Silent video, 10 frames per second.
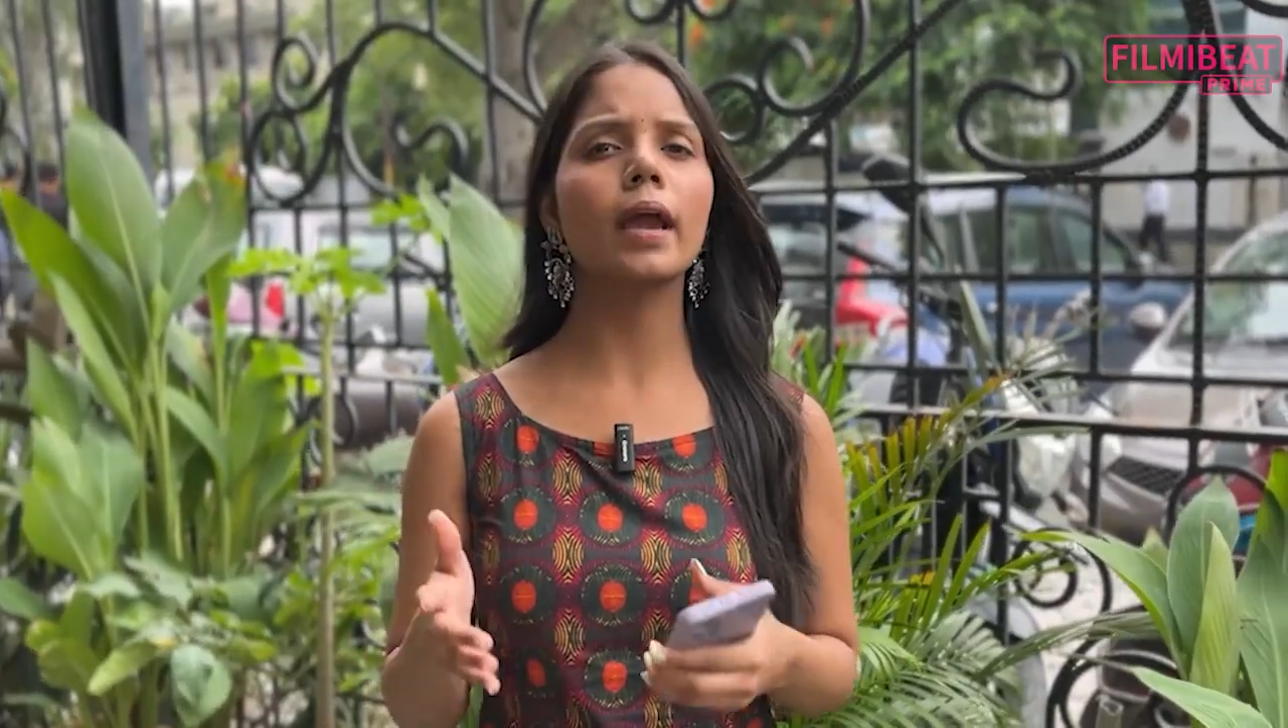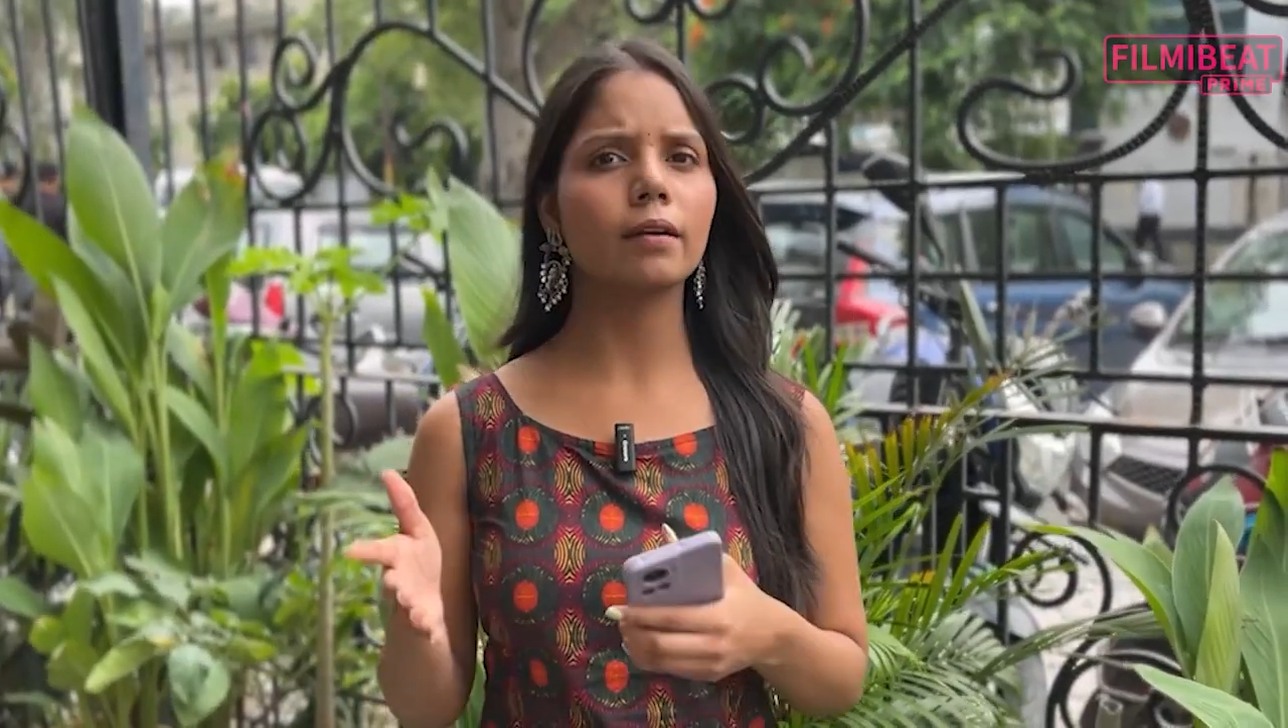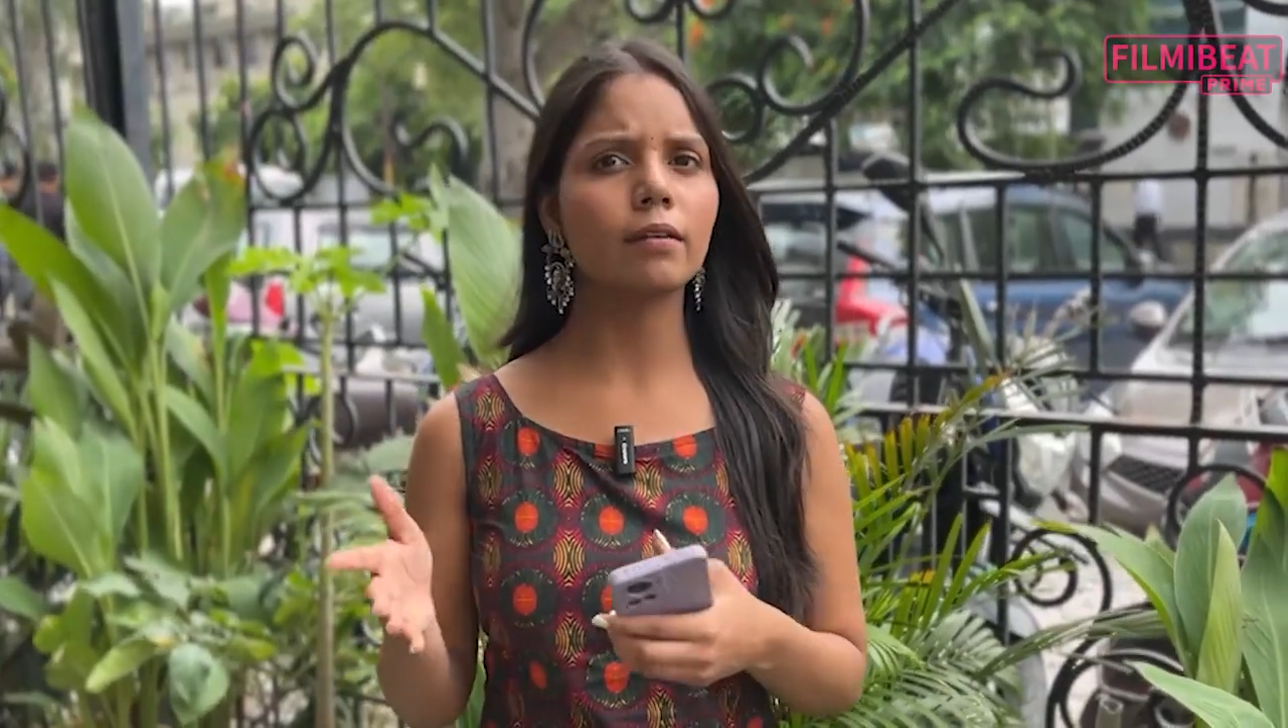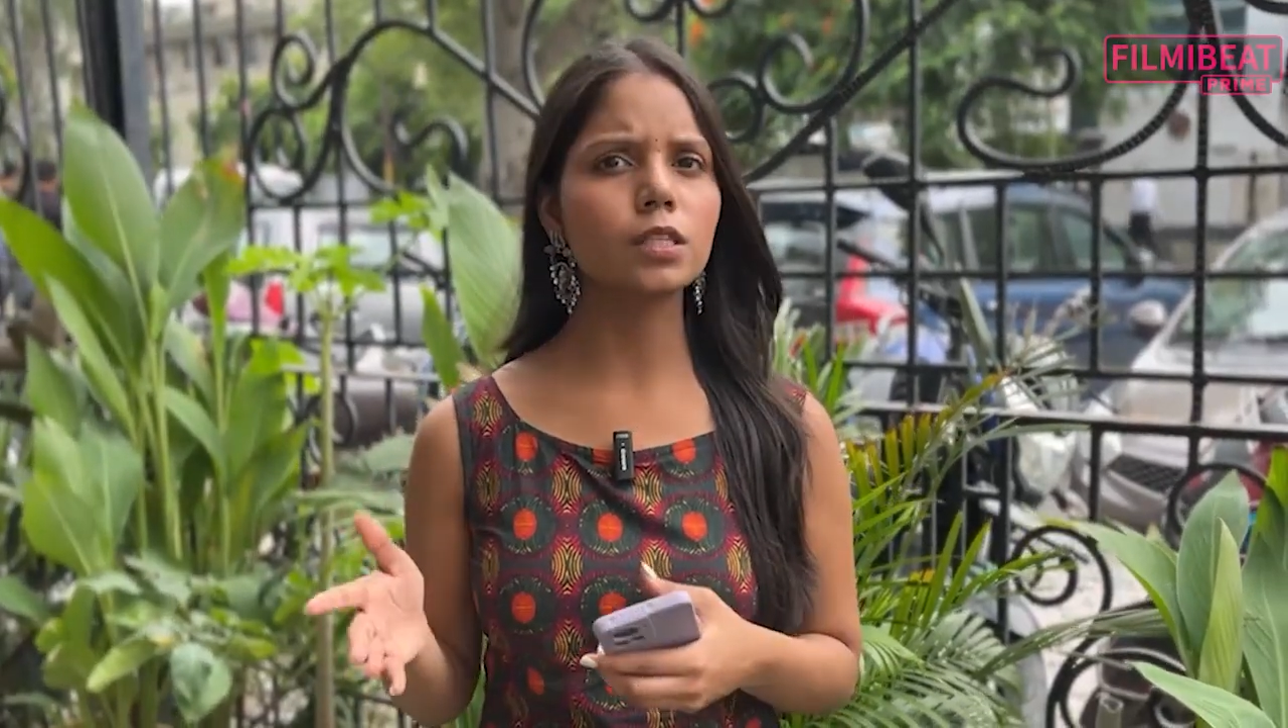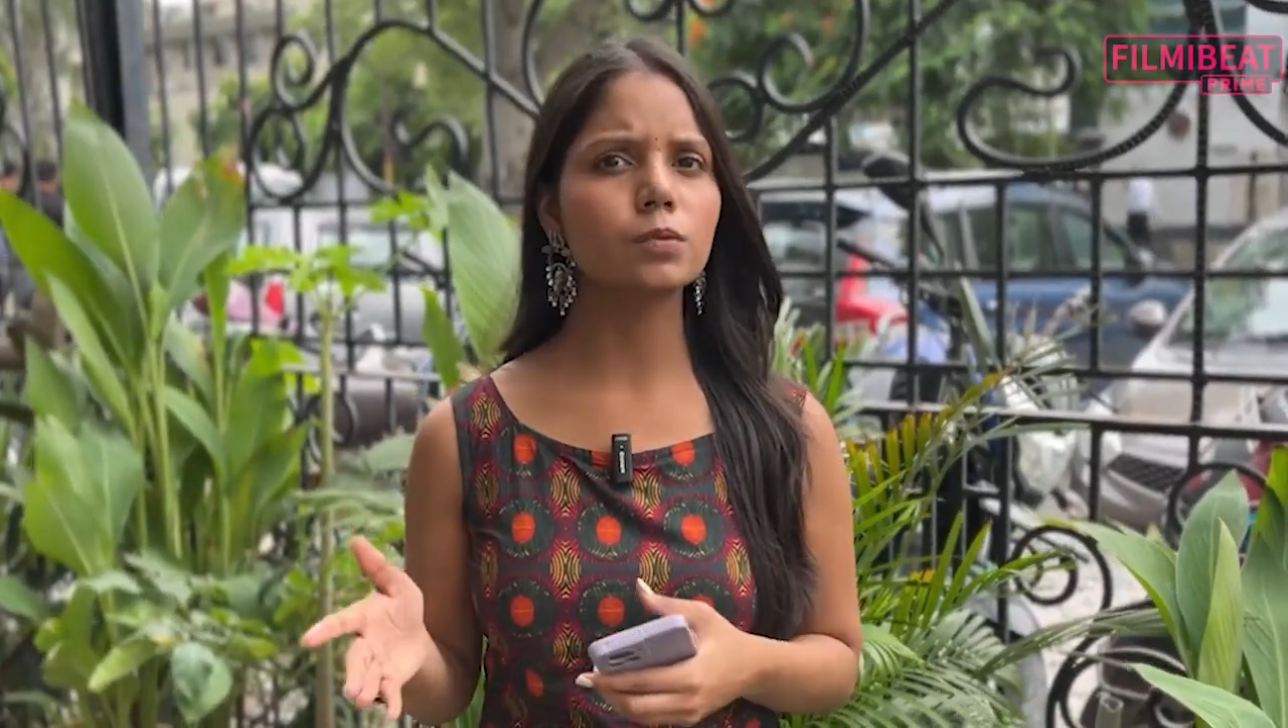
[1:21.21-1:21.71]
के
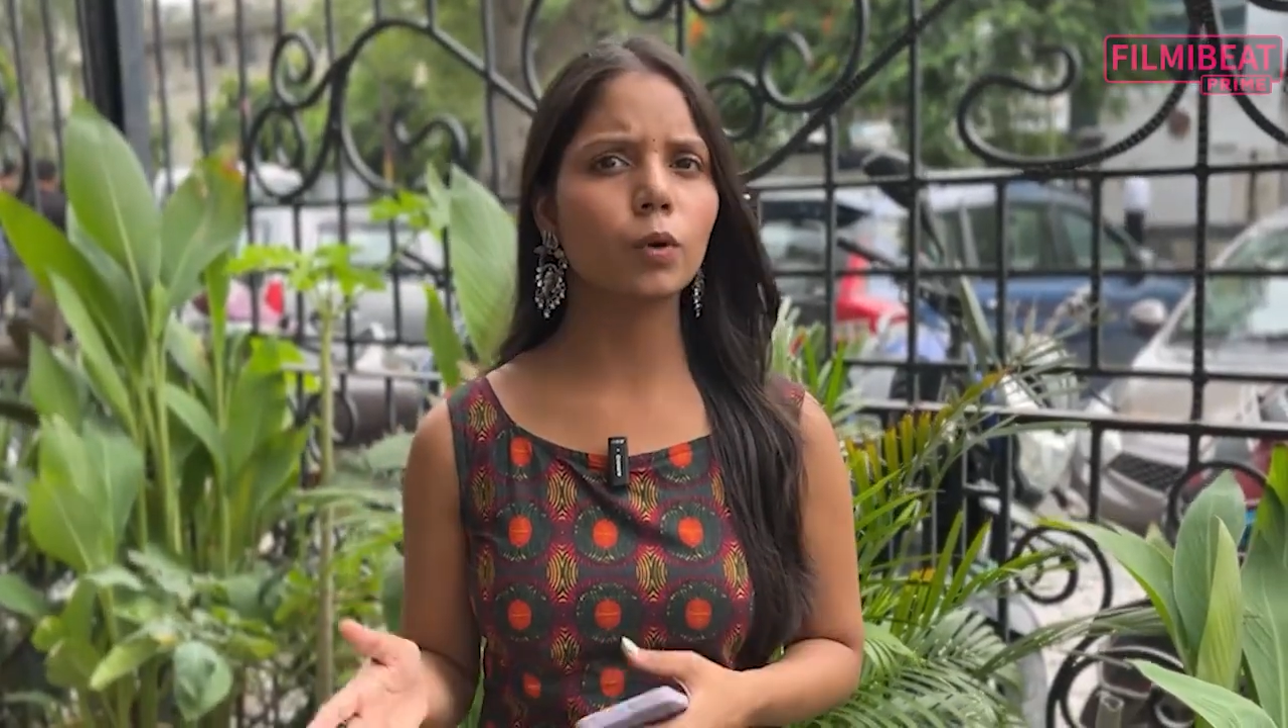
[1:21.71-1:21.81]
एडवांस